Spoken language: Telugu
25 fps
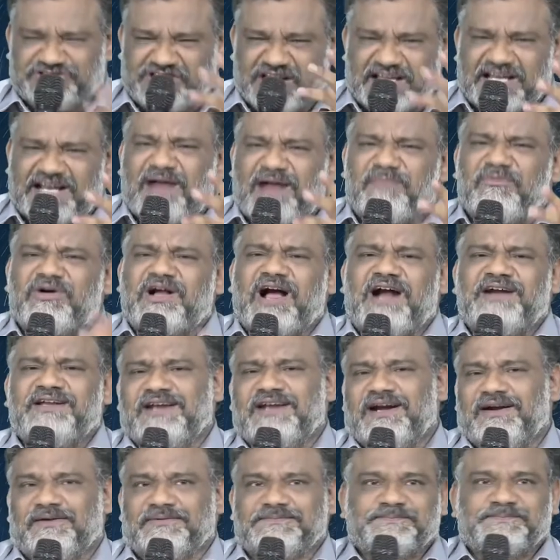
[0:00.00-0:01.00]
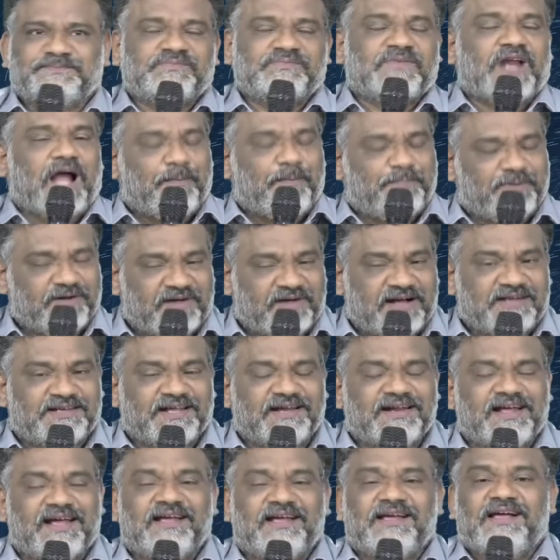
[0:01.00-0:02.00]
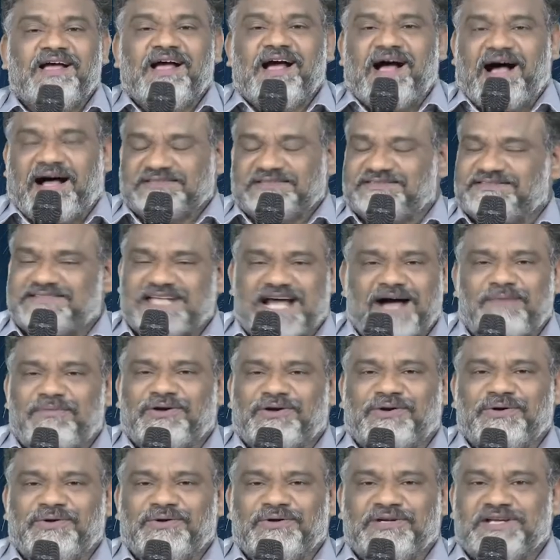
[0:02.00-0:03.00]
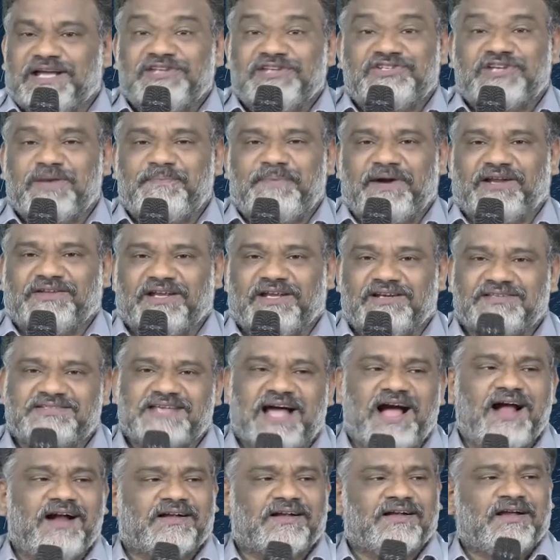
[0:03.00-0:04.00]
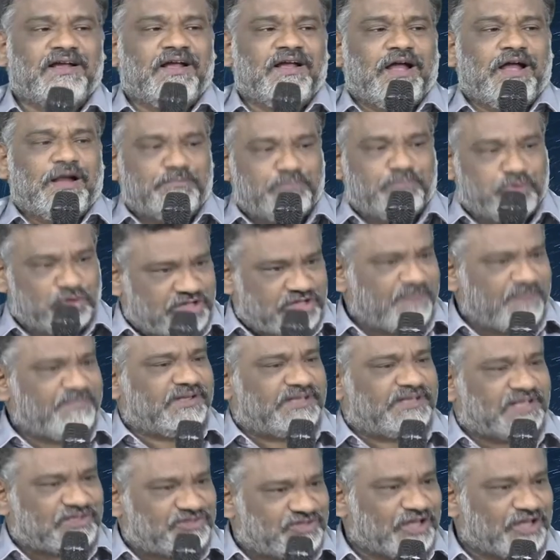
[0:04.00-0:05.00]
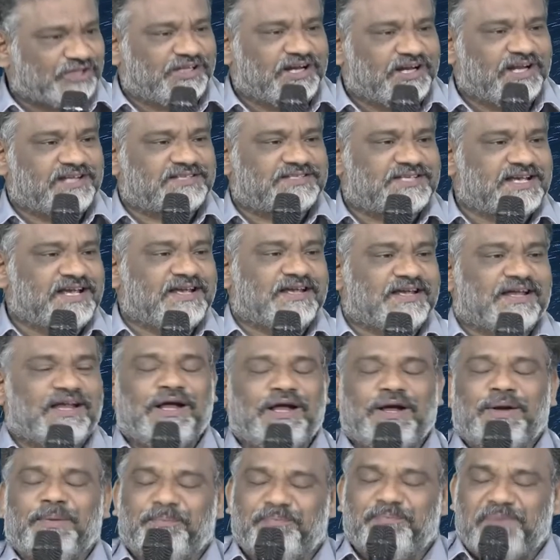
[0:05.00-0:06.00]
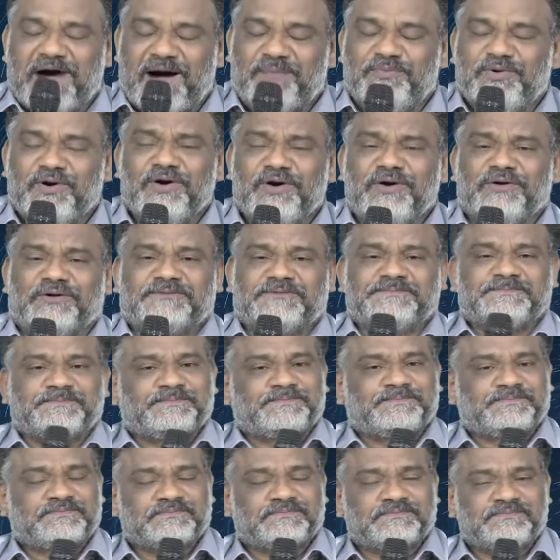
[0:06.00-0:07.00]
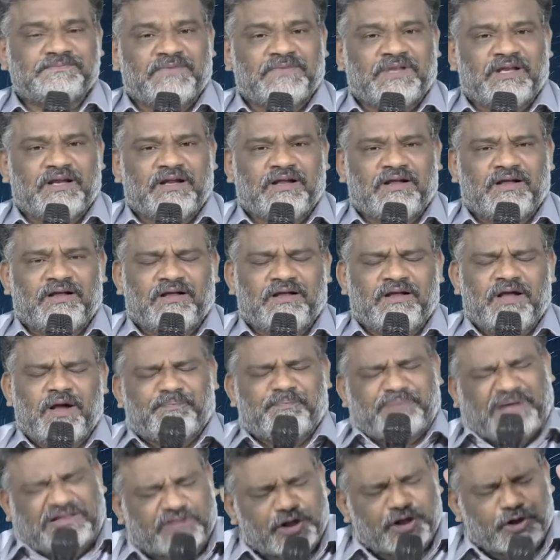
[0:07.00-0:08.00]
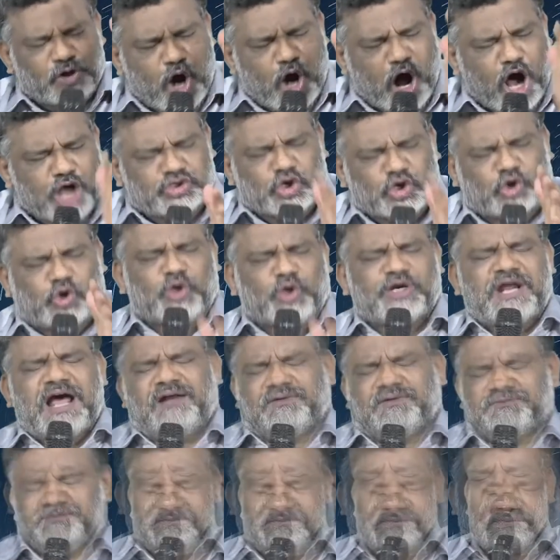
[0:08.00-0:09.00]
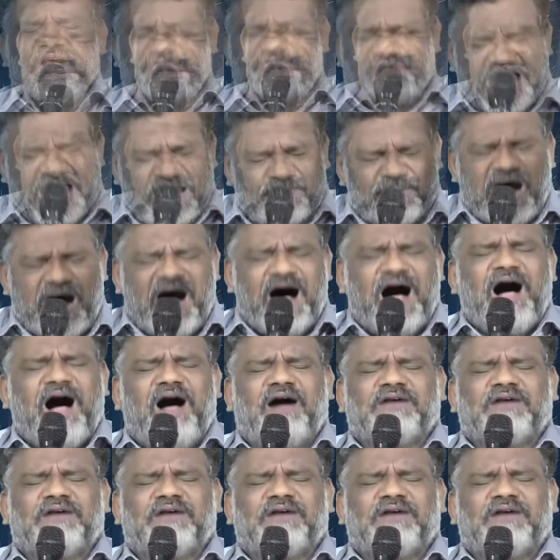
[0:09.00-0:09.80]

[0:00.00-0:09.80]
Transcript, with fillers: దీనముగా అడిగాడు అప్పుడు వెంటనే ఆ సేవకుడు ఏం చెప్పాడు తెలుసా భుజం మీద చేతులేసి బాబు ప్రతిరోజు కూడా దేవా